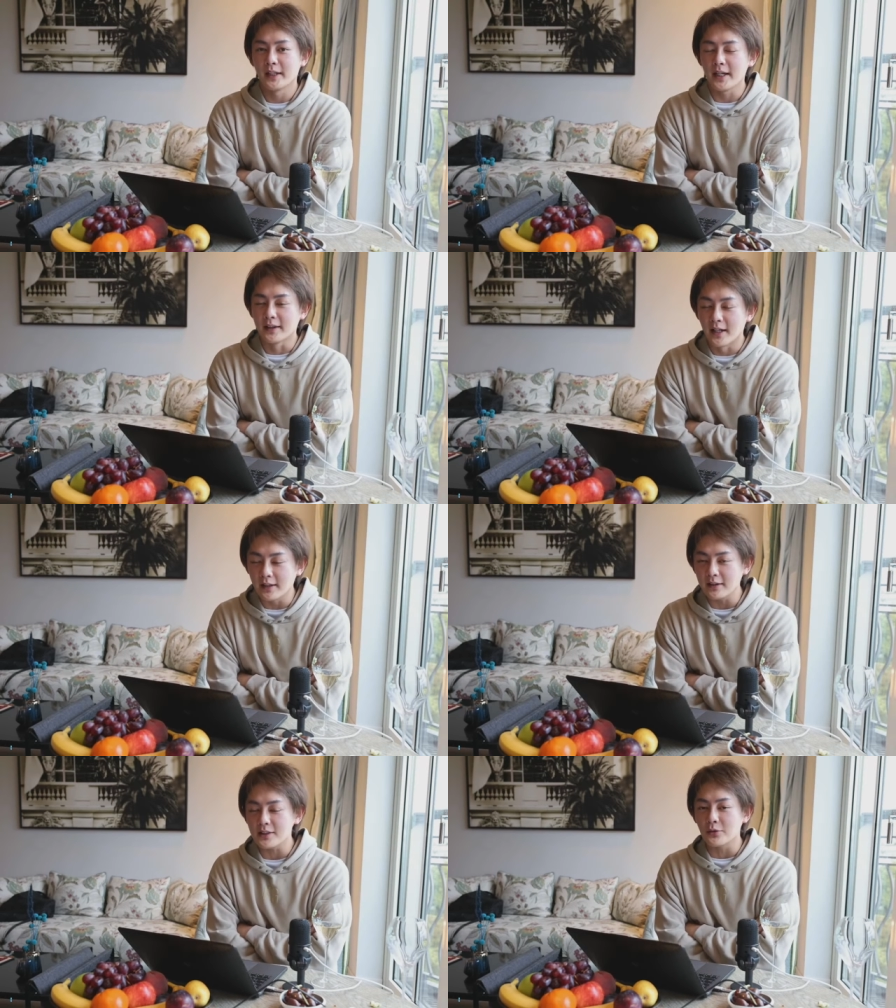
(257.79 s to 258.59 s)
え、
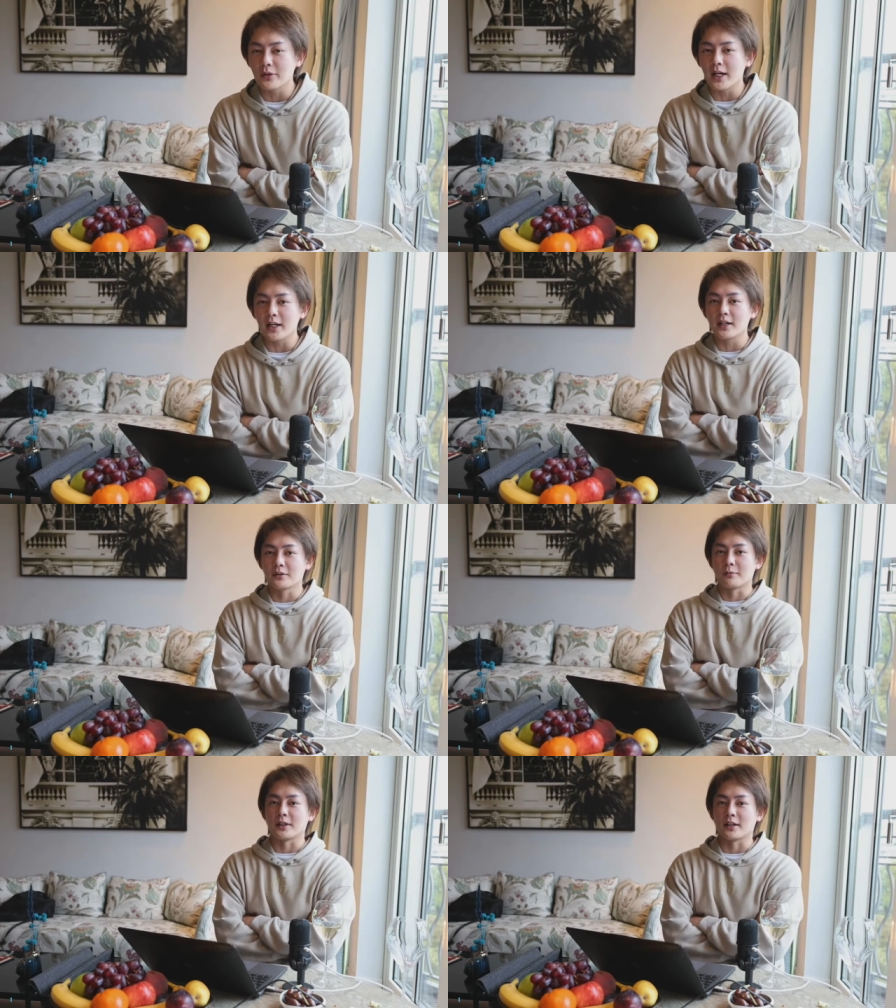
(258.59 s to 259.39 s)
なんでそこであれや
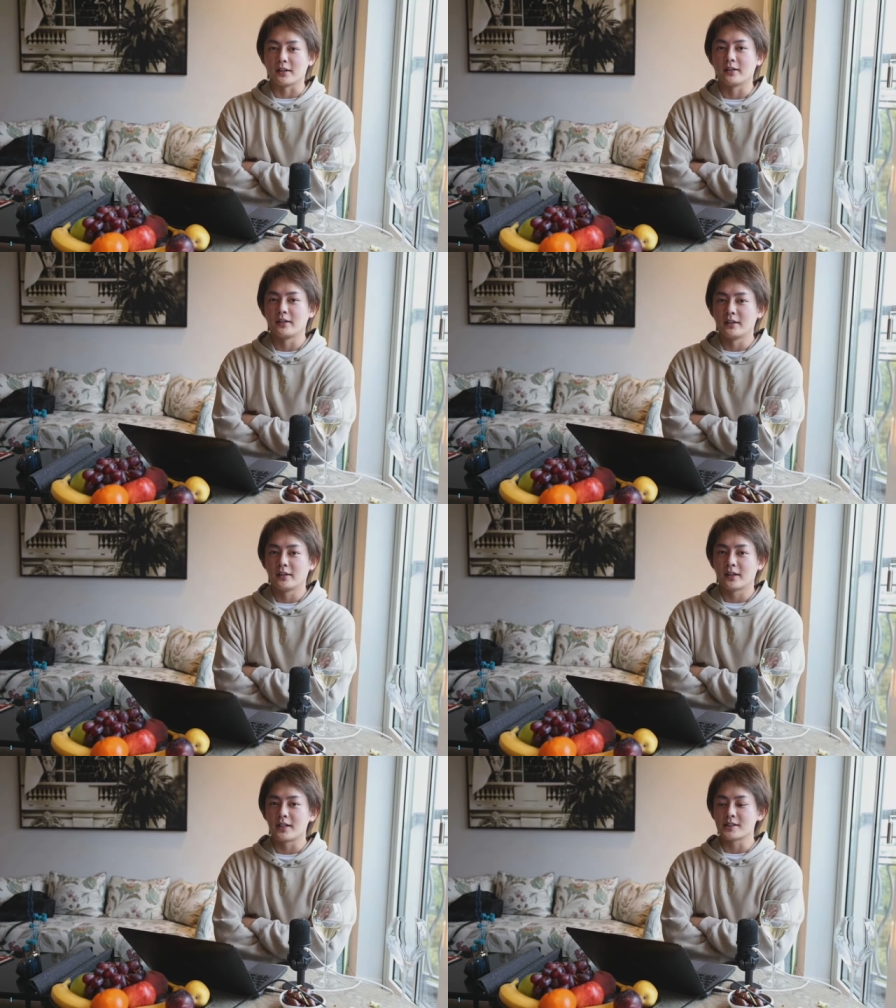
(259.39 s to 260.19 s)
んのみたいな
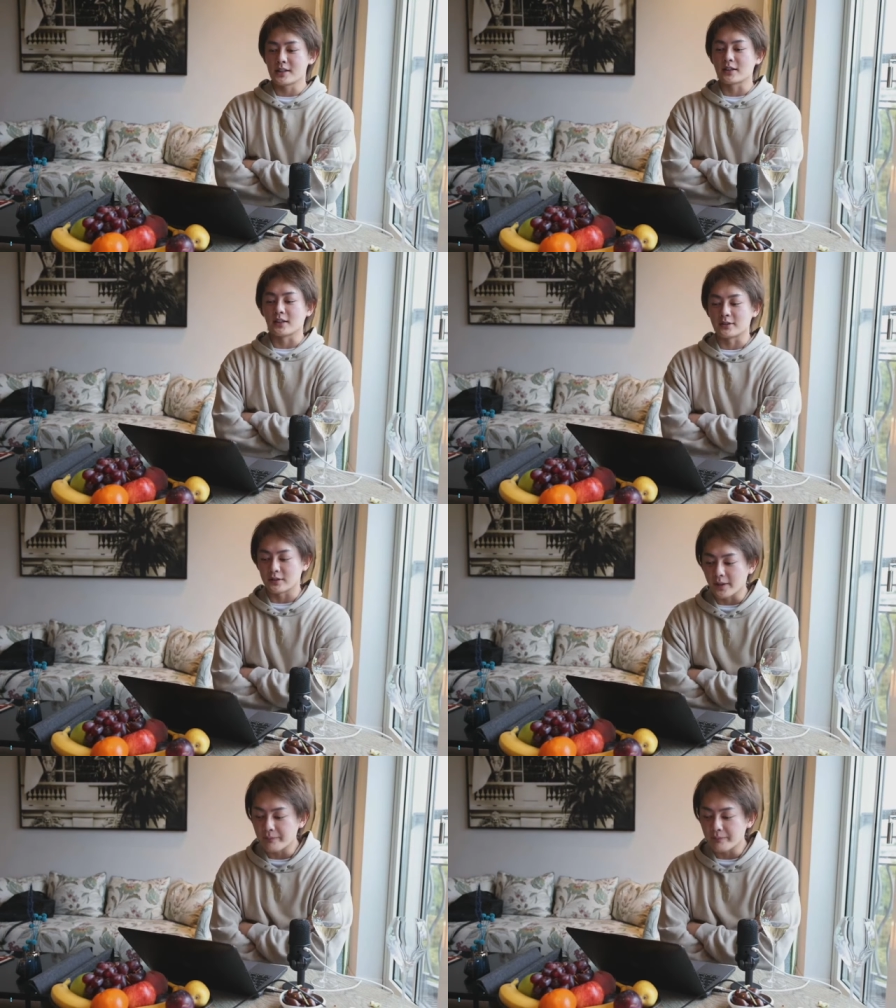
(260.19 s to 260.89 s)
感じだったんですよね。